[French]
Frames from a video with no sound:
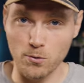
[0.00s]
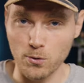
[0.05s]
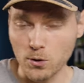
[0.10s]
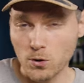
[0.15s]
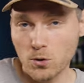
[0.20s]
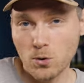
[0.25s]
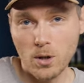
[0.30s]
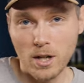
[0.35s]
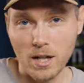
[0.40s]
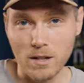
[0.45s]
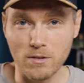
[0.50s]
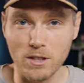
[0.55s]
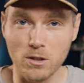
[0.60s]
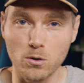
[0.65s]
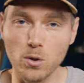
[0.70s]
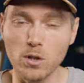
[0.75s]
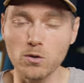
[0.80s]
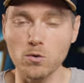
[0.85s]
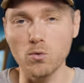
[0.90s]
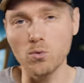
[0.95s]
photo vidéos
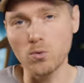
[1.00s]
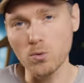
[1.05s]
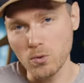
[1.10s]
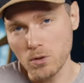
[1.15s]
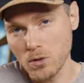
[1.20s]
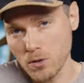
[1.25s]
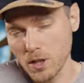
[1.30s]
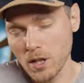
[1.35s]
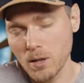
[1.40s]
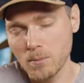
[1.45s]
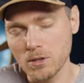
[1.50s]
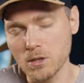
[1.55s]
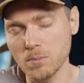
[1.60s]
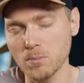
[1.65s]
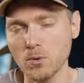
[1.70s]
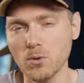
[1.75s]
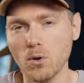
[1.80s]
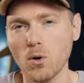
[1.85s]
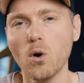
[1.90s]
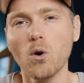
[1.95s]
vidéo, et du coup, il y en a un petit
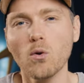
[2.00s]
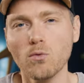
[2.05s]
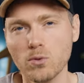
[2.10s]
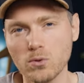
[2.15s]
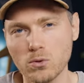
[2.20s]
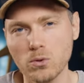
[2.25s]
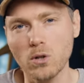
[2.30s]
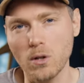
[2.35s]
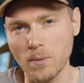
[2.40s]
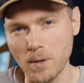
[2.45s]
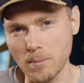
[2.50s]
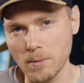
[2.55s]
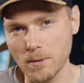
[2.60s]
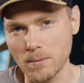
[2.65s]
peu en photo quand même